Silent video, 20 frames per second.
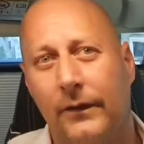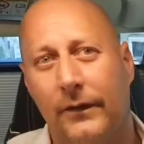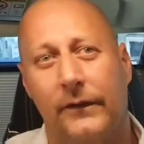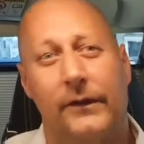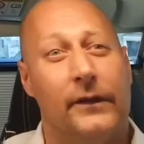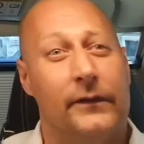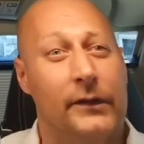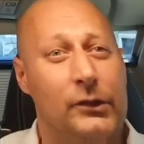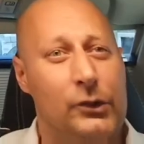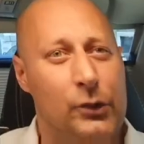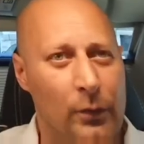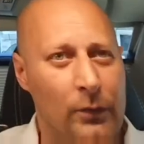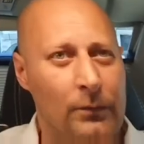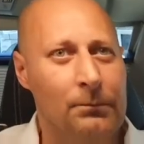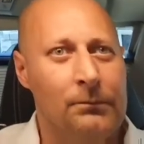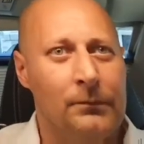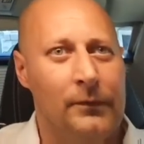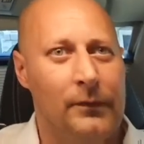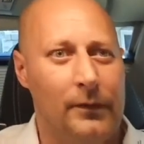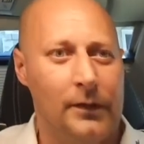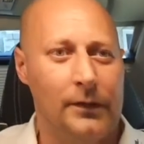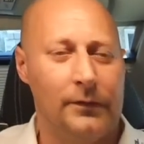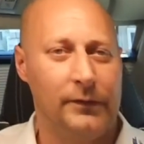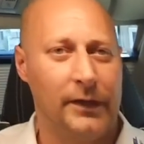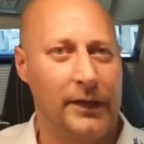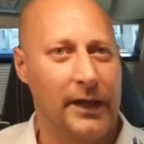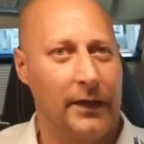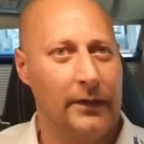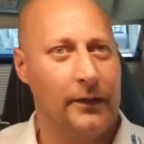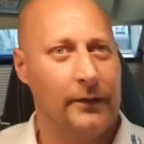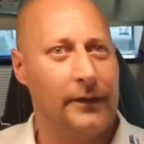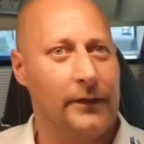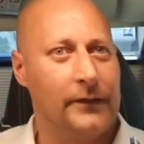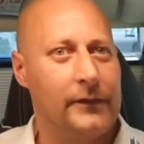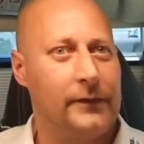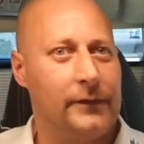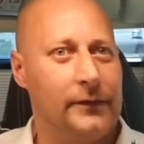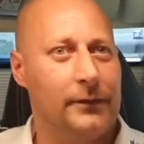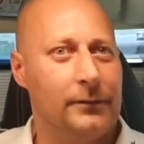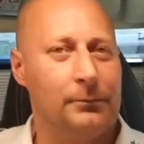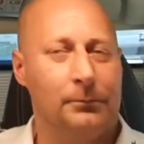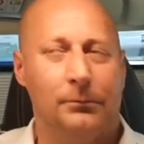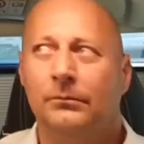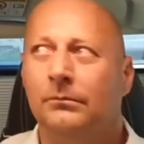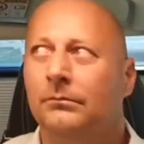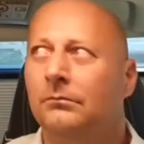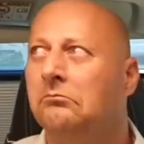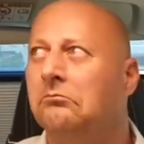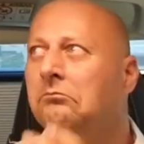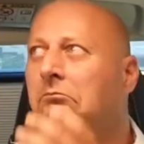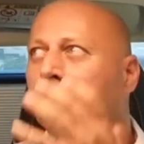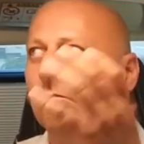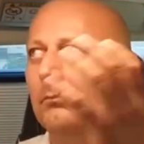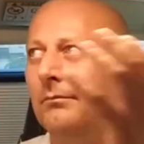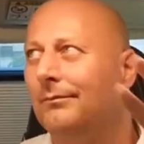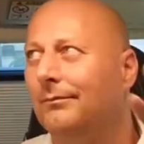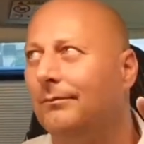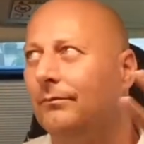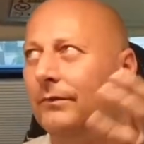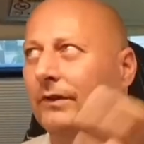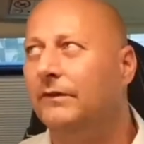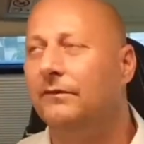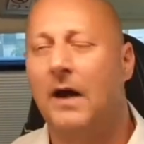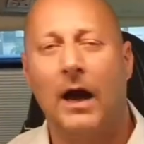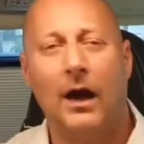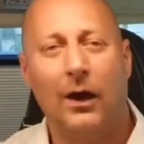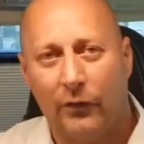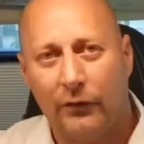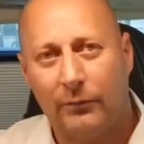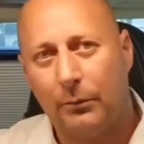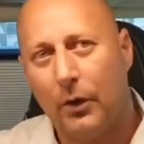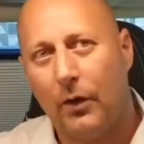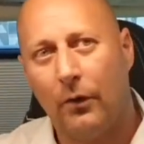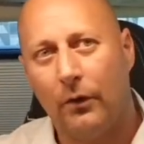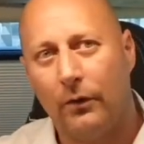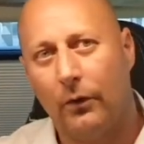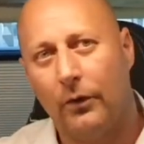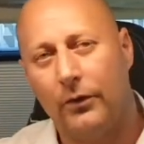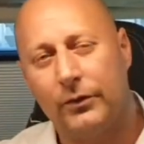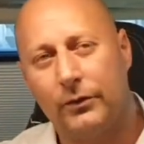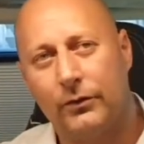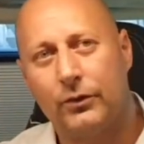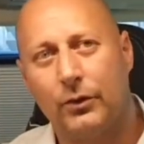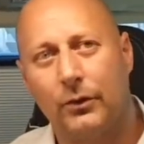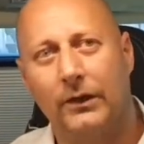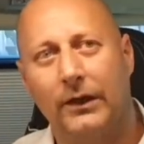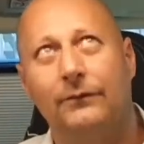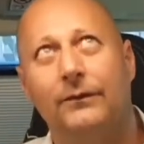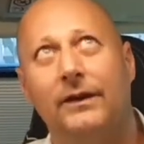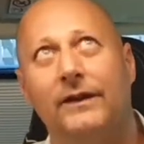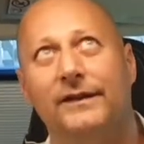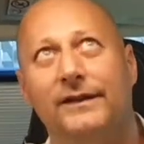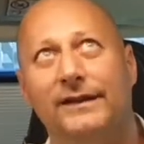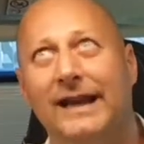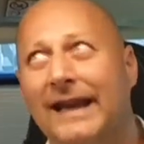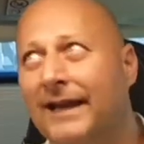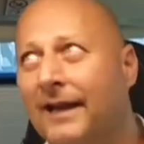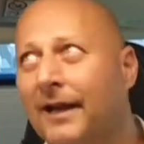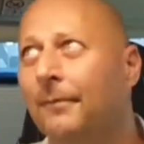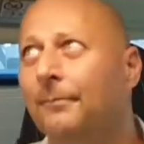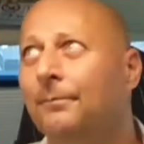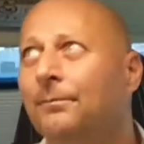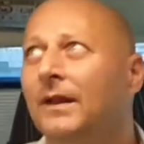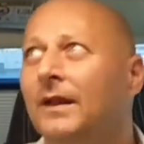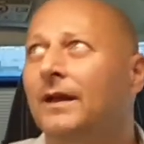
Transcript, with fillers: äh, sehr, sehr schön. Äh, wir kennen ja das, ähm, die Fahrerhausbeleuchtung schon etwas länger.